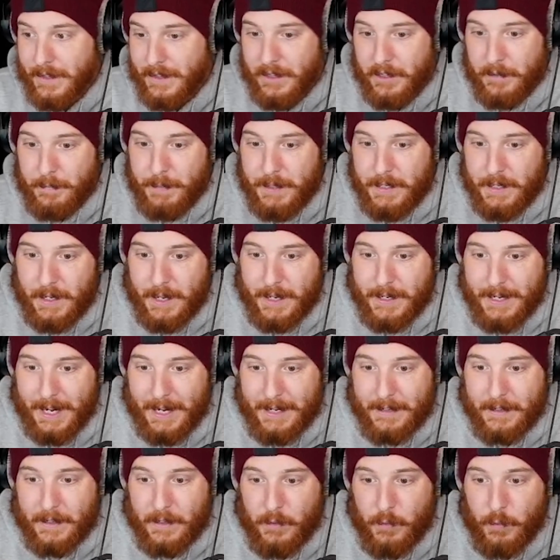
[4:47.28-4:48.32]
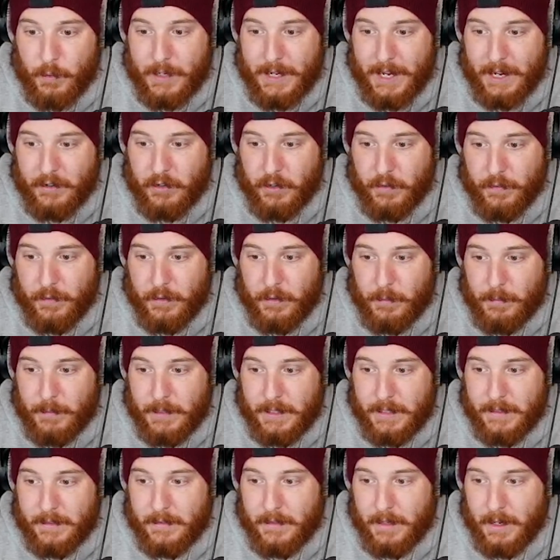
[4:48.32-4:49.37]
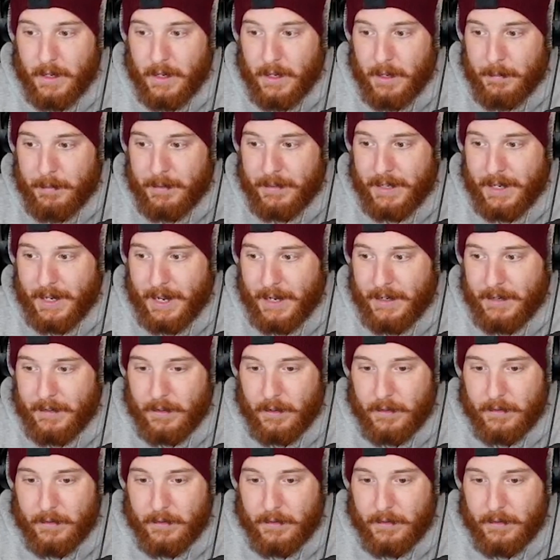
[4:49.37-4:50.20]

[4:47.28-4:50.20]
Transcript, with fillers: Dieses Bier enthält genug Nährstoffe, um Chris bei seiner Reise